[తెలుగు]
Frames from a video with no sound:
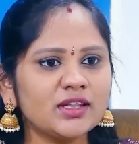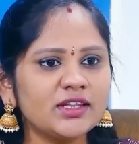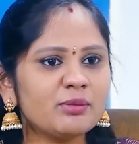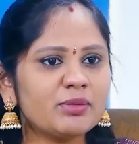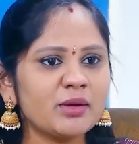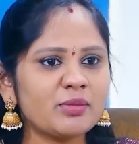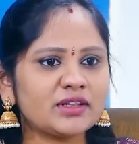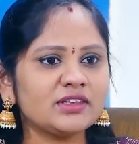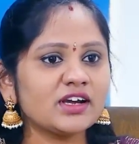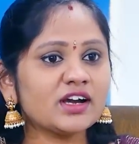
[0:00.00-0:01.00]
దీనిపైన
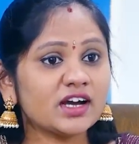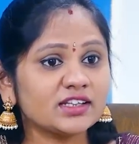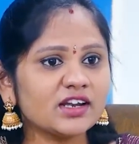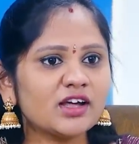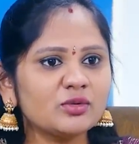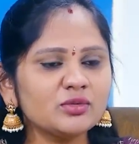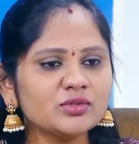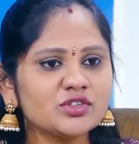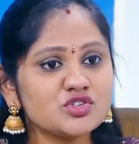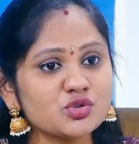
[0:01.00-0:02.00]
ప్రత్యేక కథనాలు
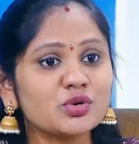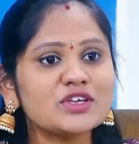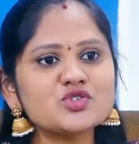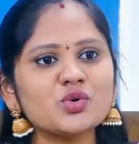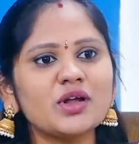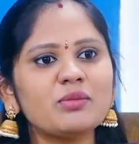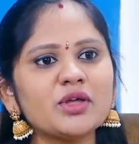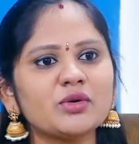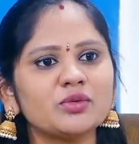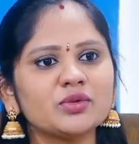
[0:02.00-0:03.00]
స్టోరీస్ కూడా
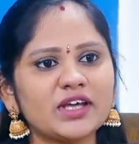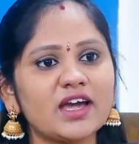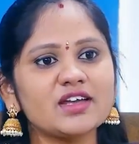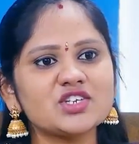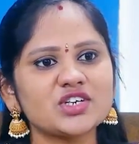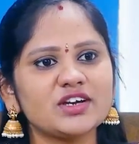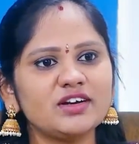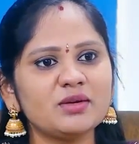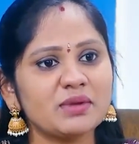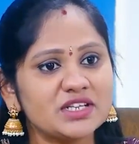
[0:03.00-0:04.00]
మీరు తయారు
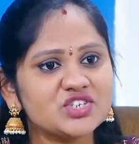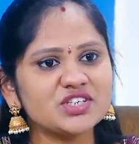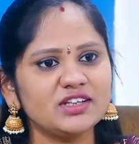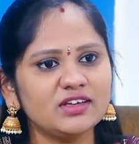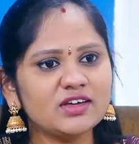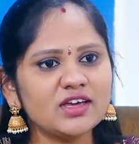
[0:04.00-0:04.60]
చేయండి మంచిది